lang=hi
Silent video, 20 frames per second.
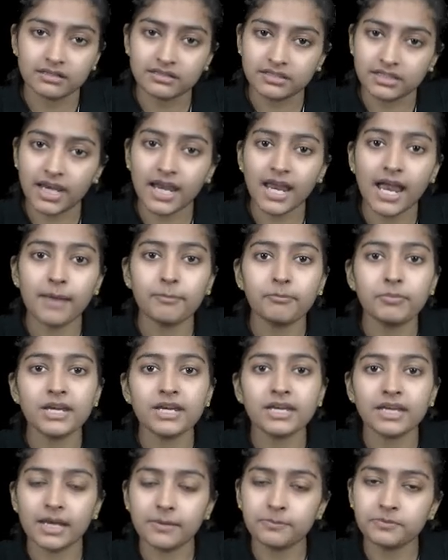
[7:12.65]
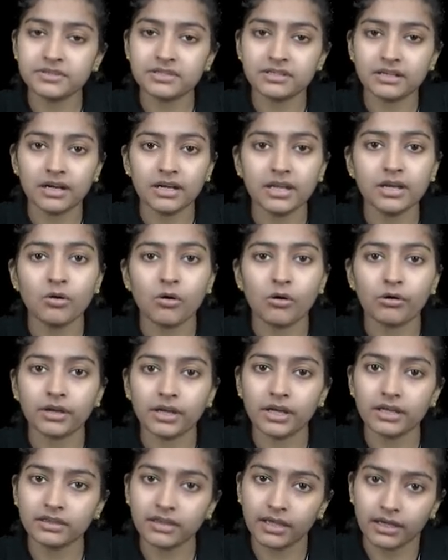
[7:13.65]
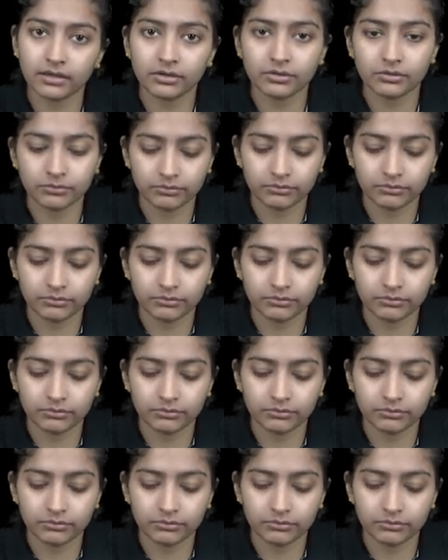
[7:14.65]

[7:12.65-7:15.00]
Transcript: स्टे हैप्पी कीप स्टडी ओके थैंक